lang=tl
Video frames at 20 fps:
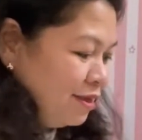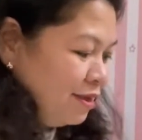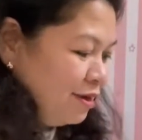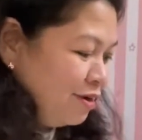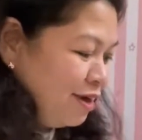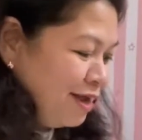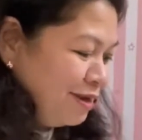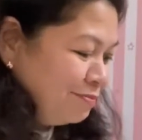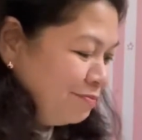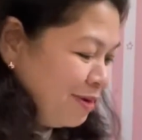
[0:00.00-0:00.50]
O,
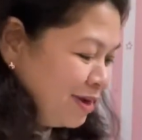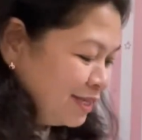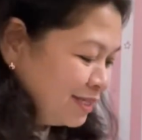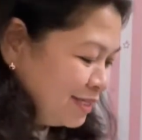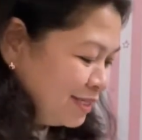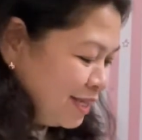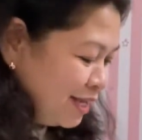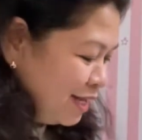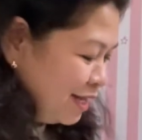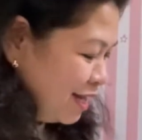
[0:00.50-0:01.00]
unbox
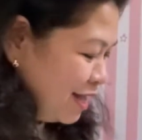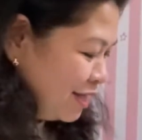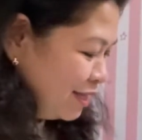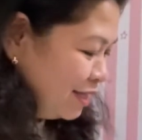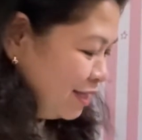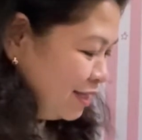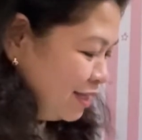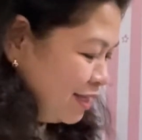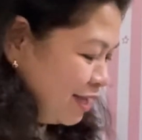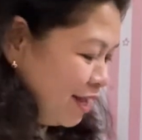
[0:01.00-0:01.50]
na rin
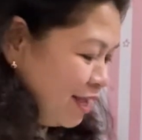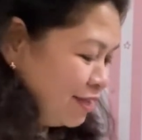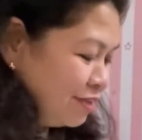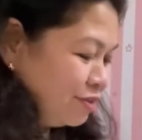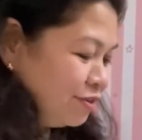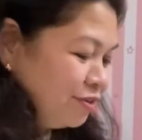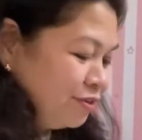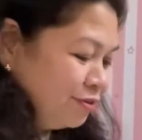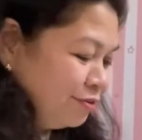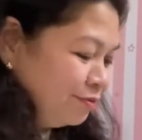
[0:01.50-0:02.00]
natin
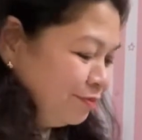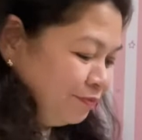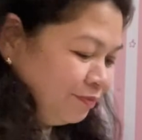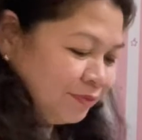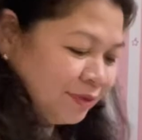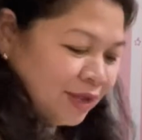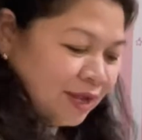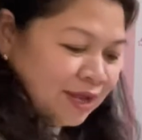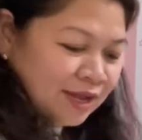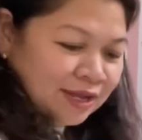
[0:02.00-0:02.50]
diretso.
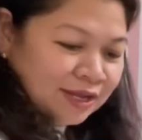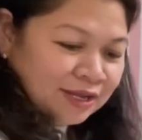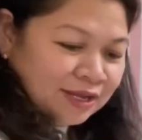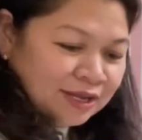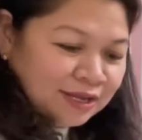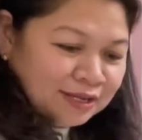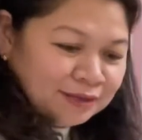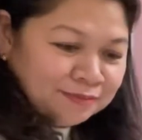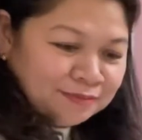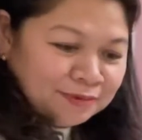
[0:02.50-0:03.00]
Yan,
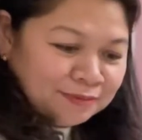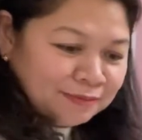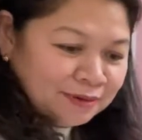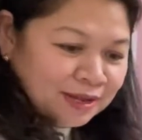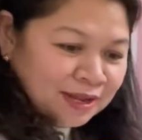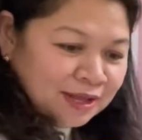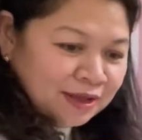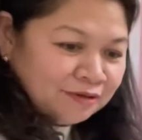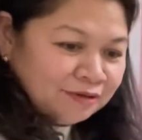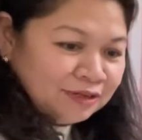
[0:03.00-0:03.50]
nagpabili
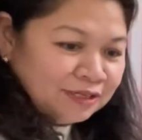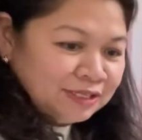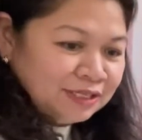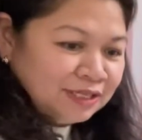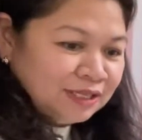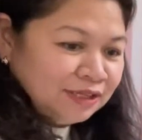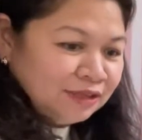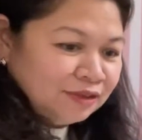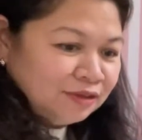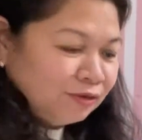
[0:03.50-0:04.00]
ako ng
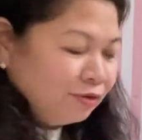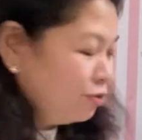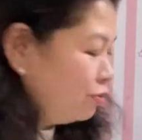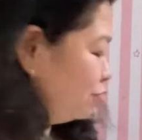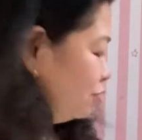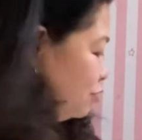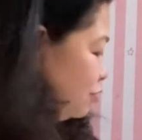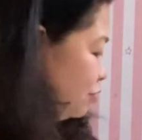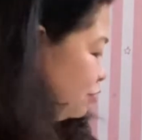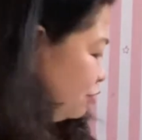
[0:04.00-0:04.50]

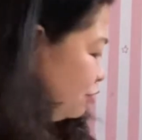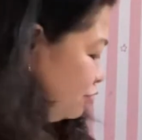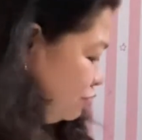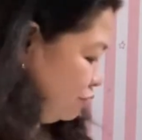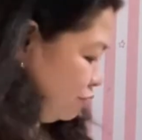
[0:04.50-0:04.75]
sinturon.